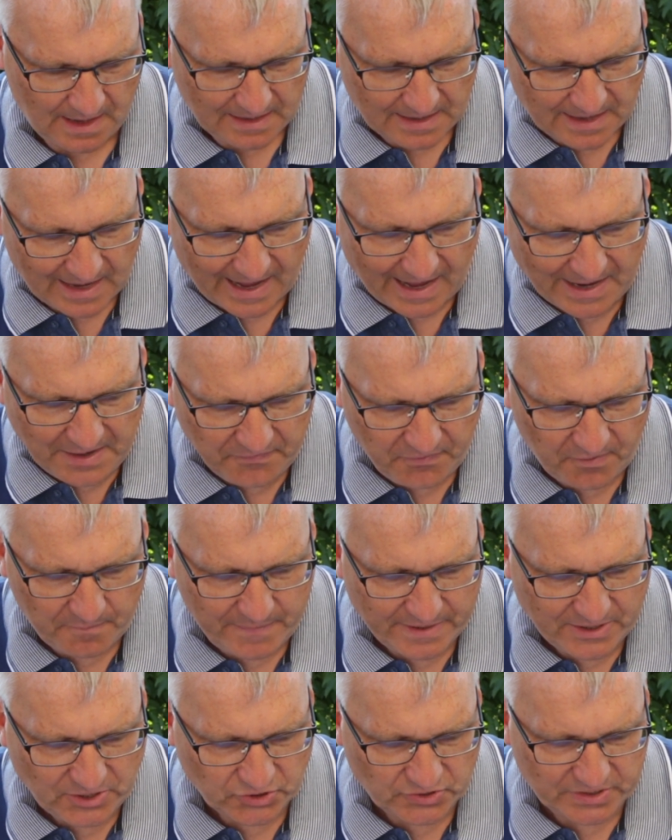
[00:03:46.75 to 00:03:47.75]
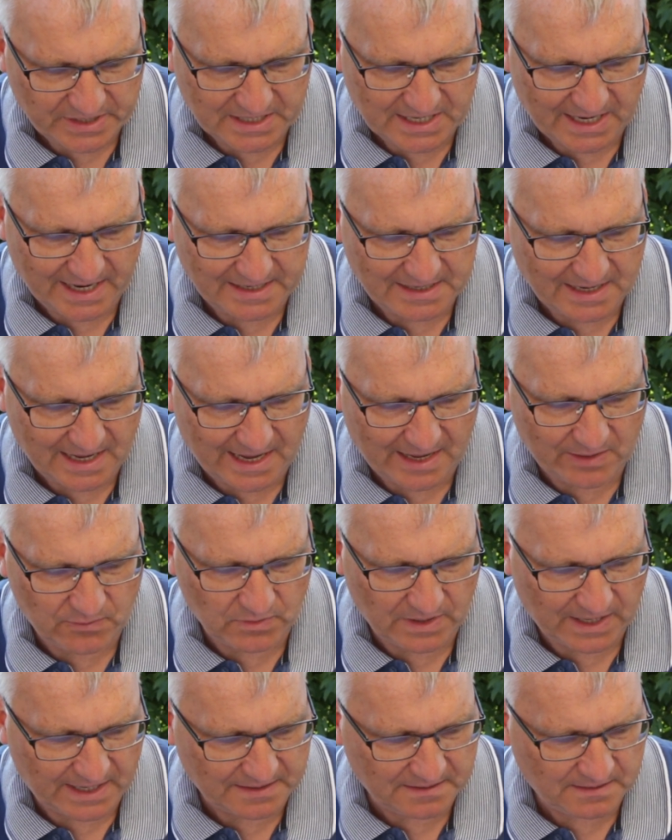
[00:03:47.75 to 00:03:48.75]
Gerade für Menschen, die keine
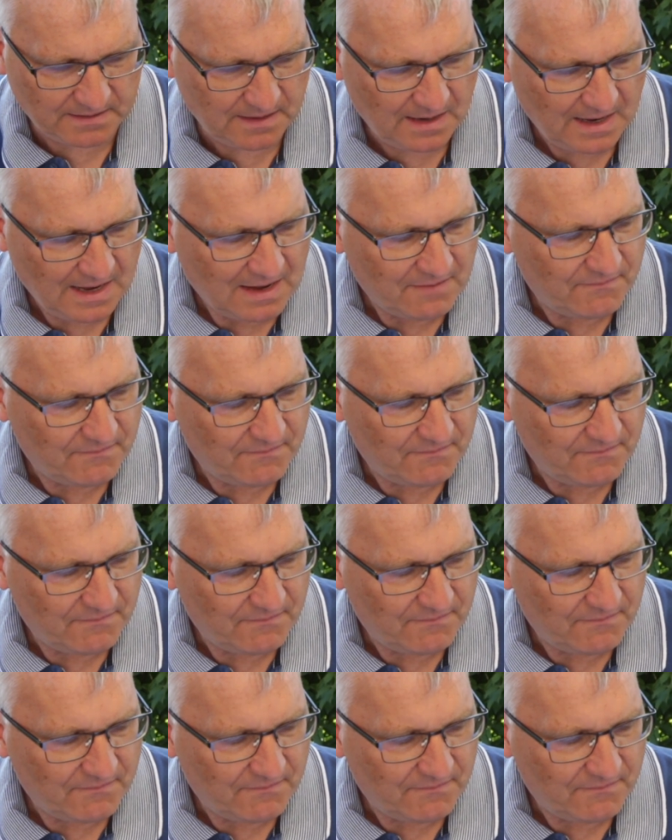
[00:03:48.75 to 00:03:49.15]
Ahnung hatten,